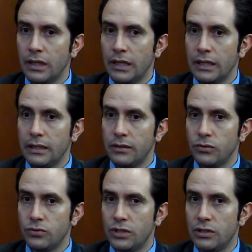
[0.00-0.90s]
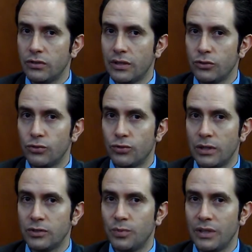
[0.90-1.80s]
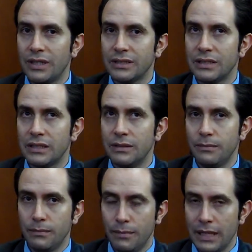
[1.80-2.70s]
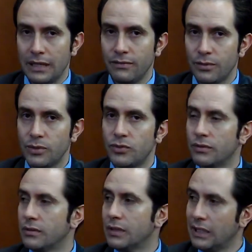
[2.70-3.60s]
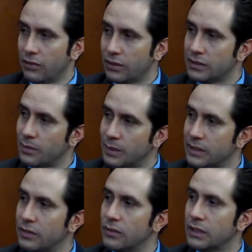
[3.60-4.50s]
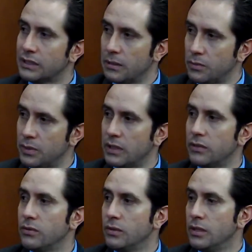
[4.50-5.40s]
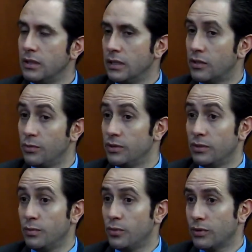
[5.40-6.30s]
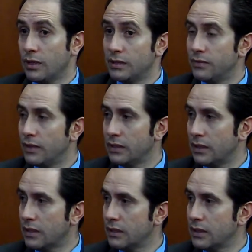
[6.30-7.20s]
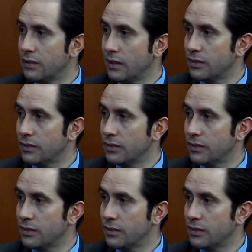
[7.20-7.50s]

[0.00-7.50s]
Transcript: en un sitio donde los usuarios puedan acceder y ver la información, qué es lo que está pasando, qué estamos midiendo y cómo se comportan las diferentes redes a nivel